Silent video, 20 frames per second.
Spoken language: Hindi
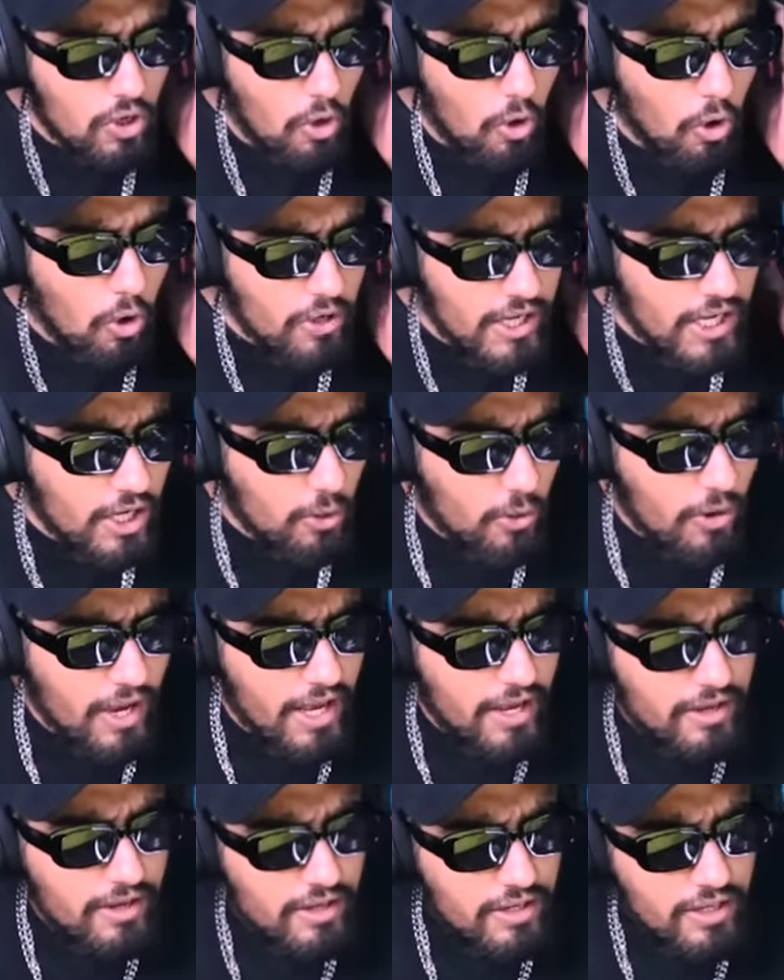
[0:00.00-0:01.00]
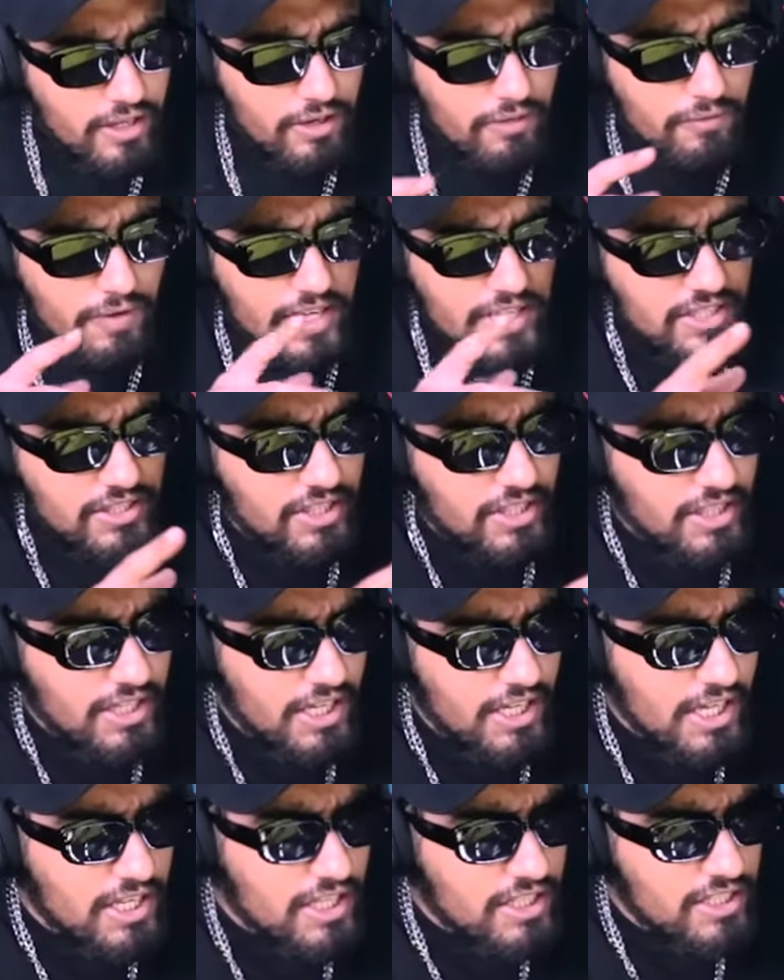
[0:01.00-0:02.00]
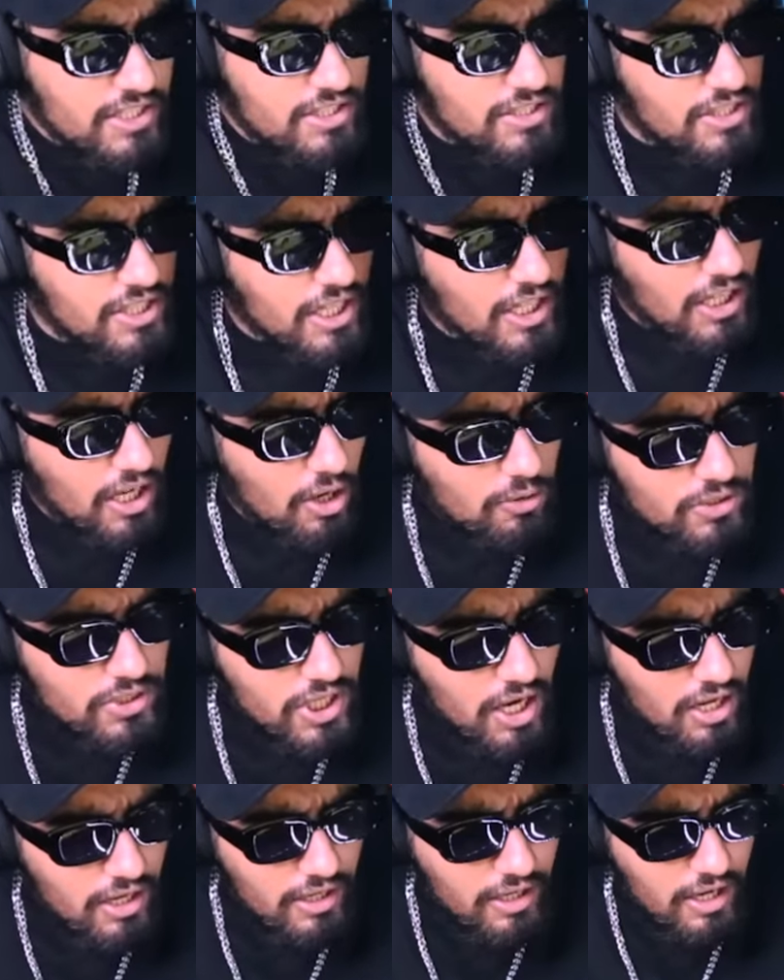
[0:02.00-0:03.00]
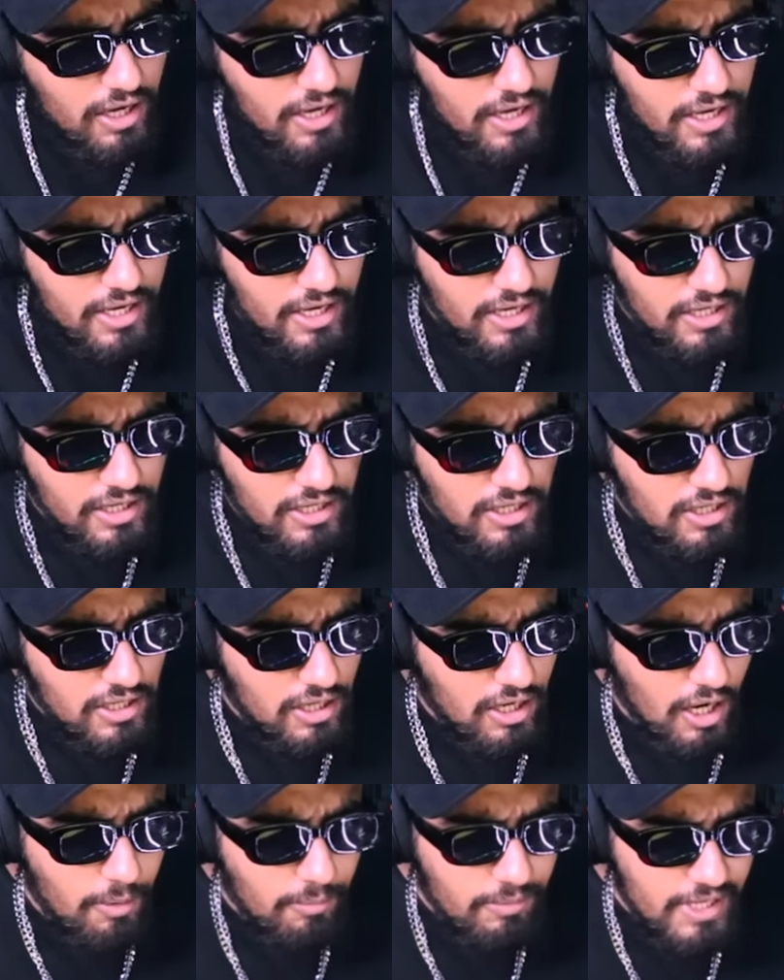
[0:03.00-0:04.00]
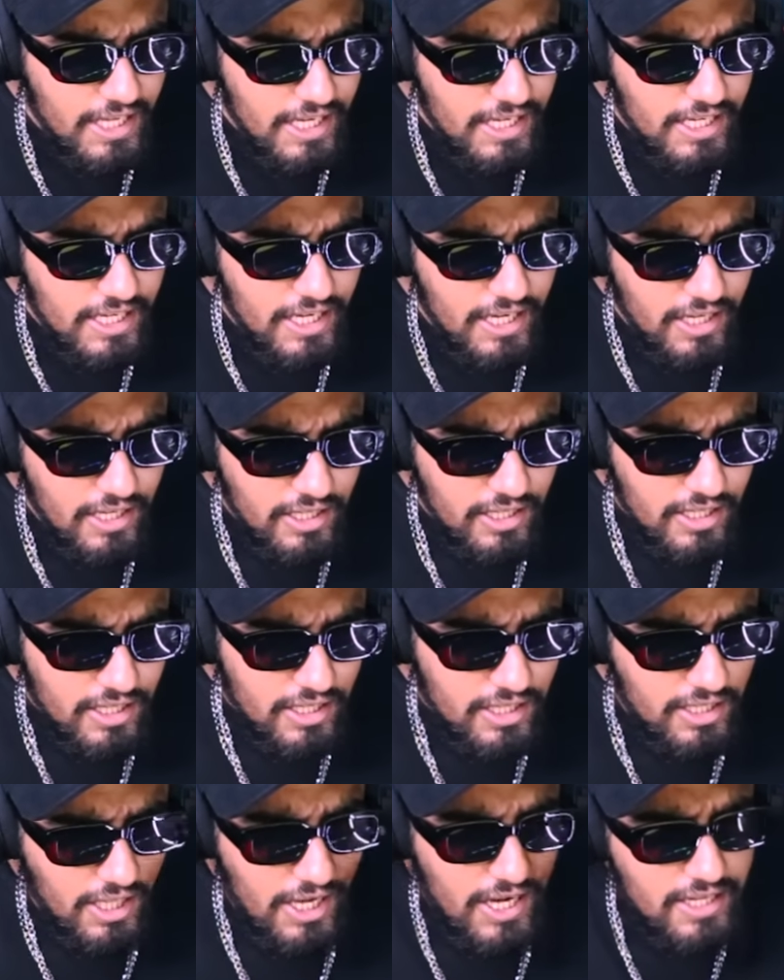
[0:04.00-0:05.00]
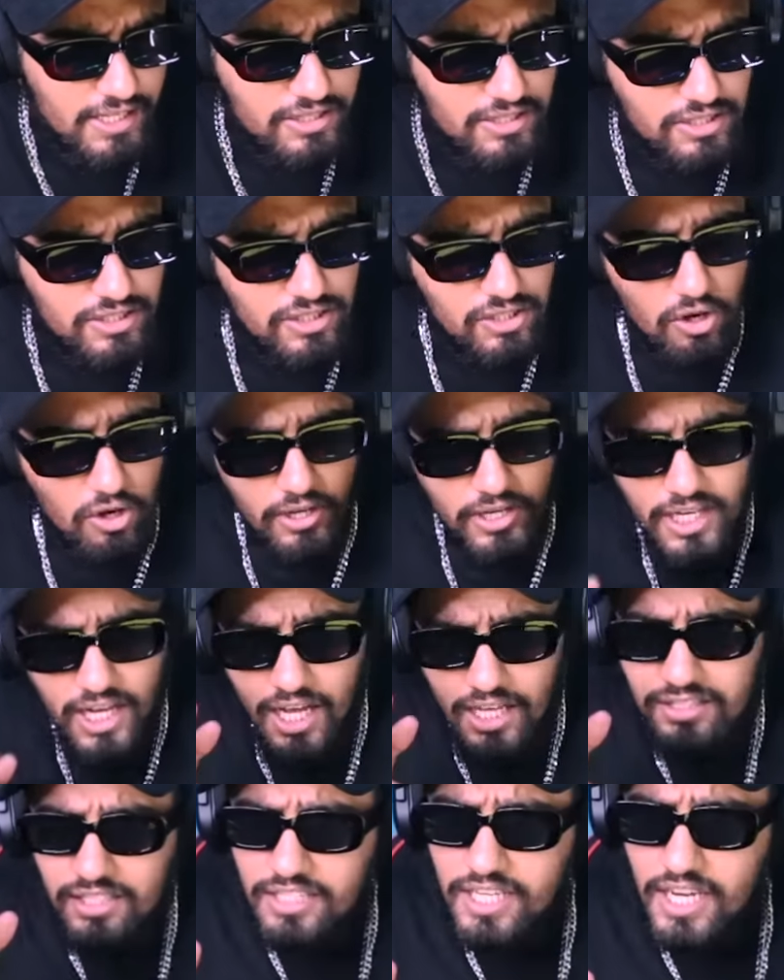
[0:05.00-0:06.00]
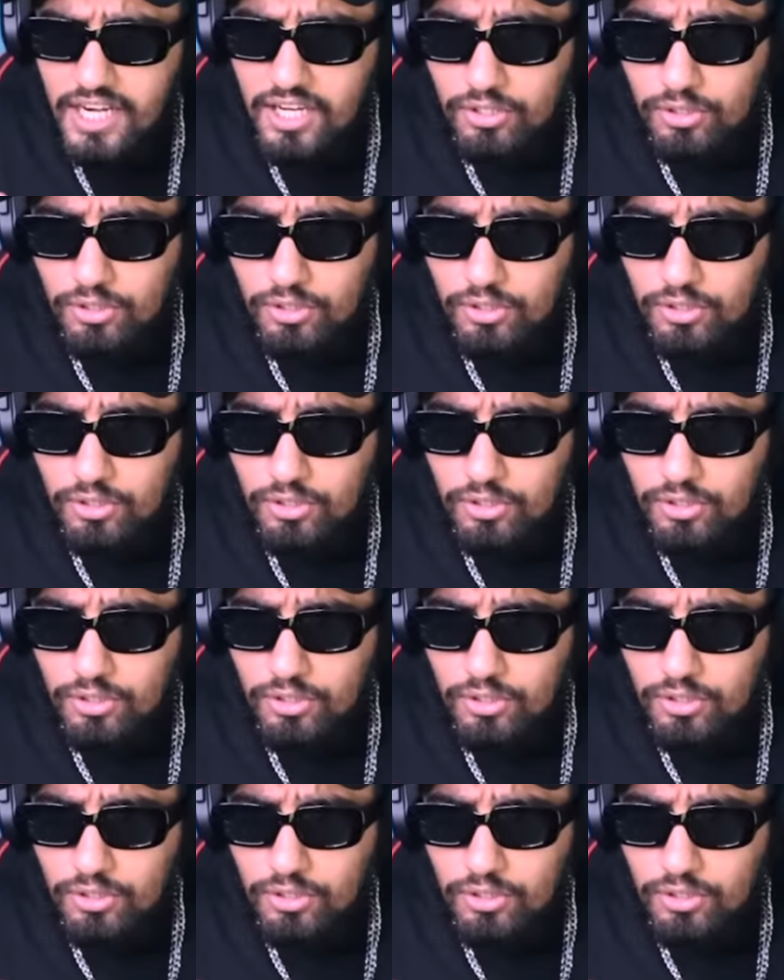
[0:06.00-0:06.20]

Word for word: होने को है वेस्ट इंडीज सिक्का उछाल रहा है हम लेंगे टेल्स और याद रखिएगा